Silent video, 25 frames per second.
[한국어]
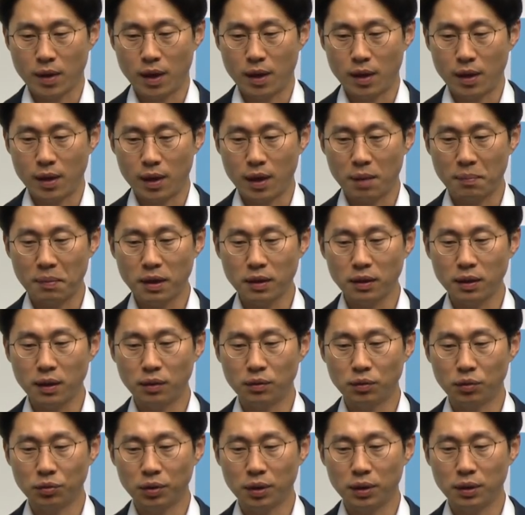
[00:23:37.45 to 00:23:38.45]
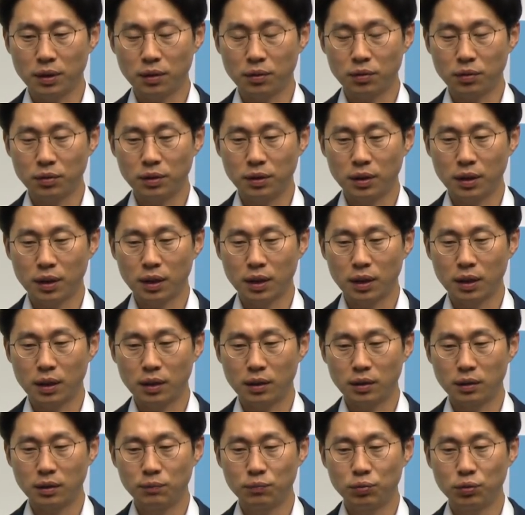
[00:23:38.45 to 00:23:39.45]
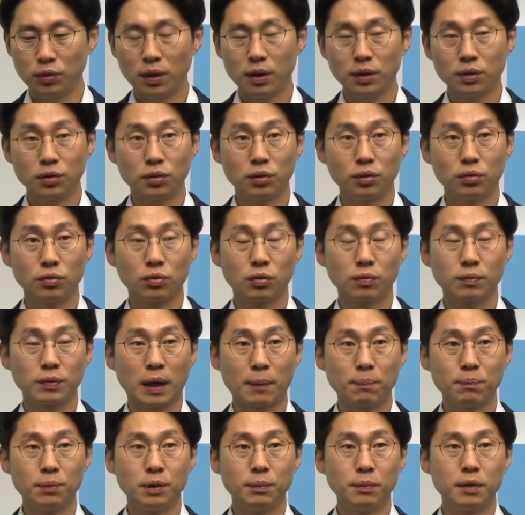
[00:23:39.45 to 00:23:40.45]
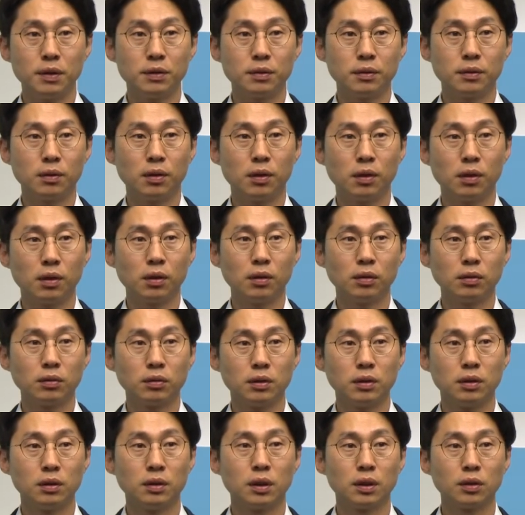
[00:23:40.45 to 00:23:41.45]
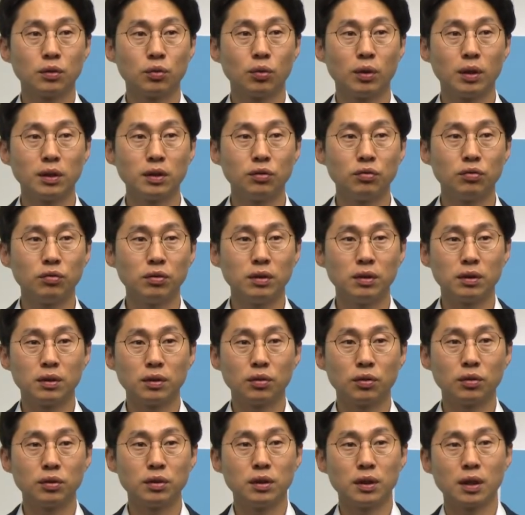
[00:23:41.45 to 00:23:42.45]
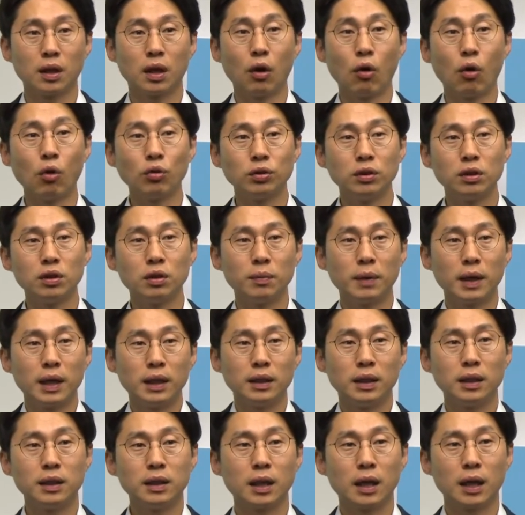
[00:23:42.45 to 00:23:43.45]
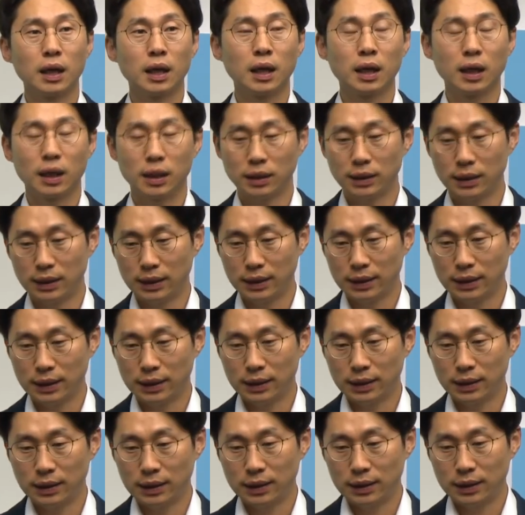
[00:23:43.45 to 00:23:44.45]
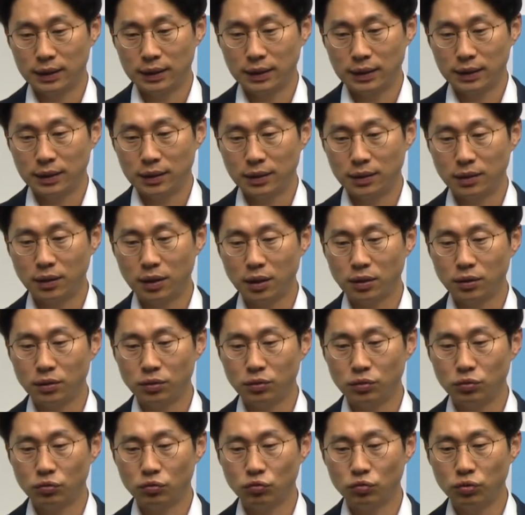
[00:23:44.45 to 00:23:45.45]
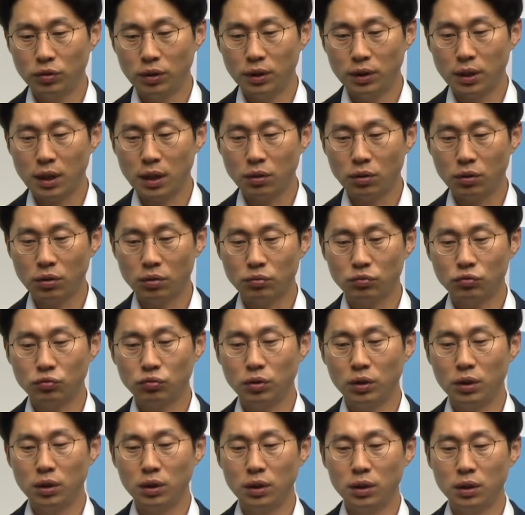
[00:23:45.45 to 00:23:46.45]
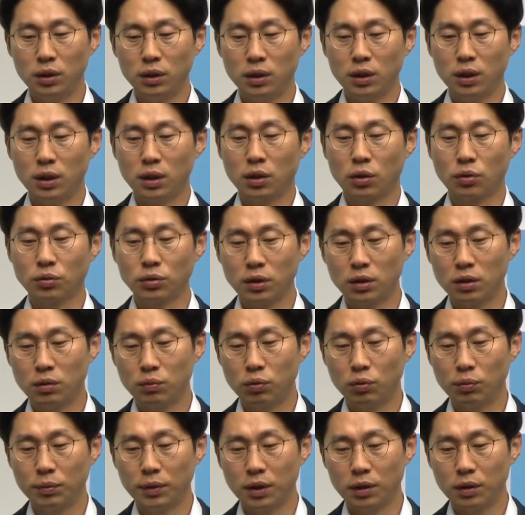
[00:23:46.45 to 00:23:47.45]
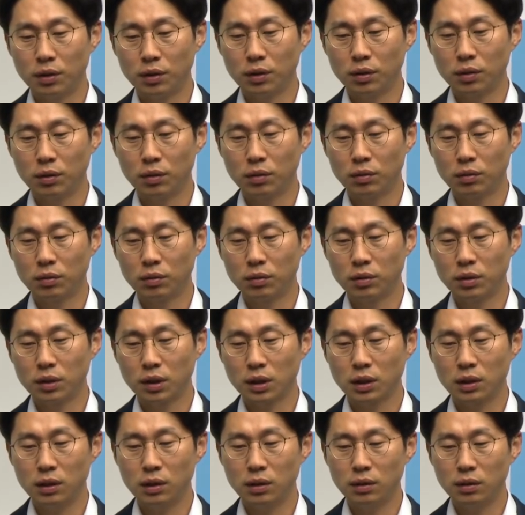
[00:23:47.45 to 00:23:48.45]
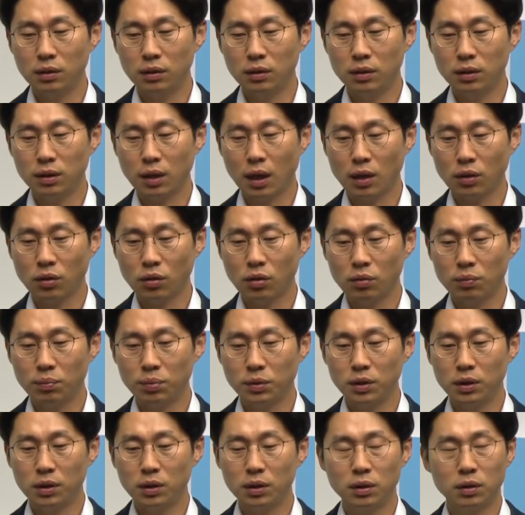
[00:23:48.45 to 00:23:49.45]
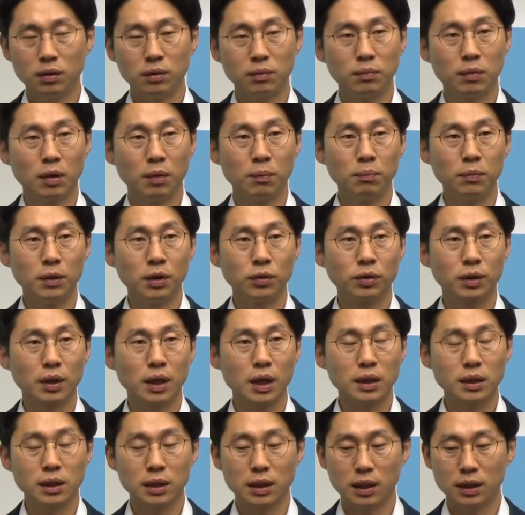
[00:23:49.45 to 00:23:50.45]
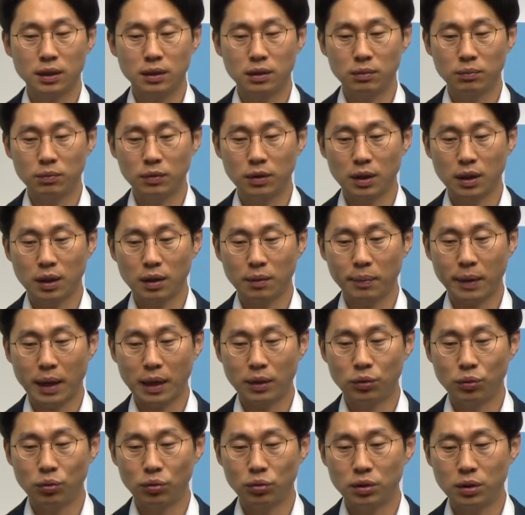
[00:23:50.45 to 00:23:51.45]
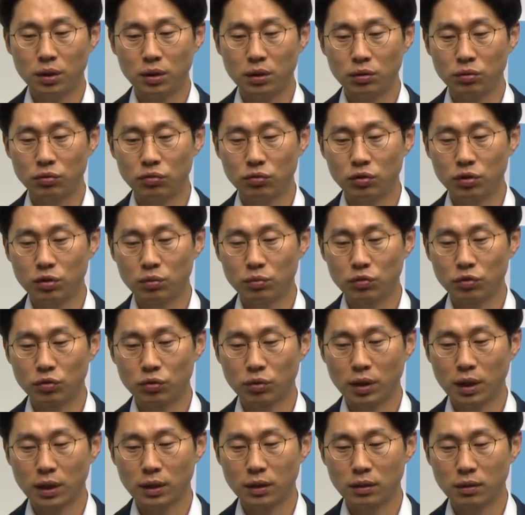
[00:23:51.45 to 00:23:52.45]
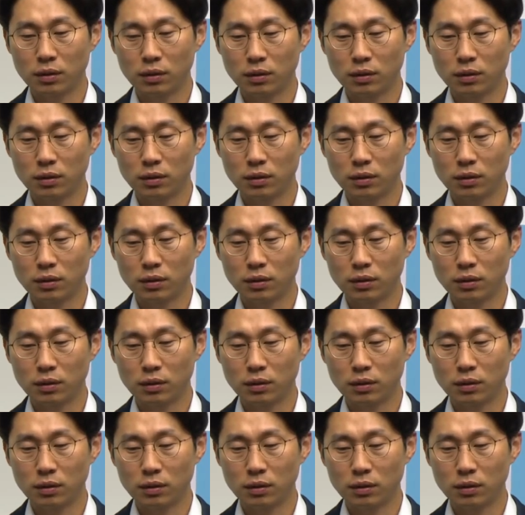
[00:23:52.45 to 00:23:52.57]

하반기에는 어떻게 될 것이냐 인플레이션이 조금 잡히면서 진짜 좋아질 수 있을 것이냐 어디를 봐야 되냐 일단은 우리 산업 우리 이제 경제를 보면 이제 큰 산업이 몇몇 가지가 있습니다 반도체를 중심으로 한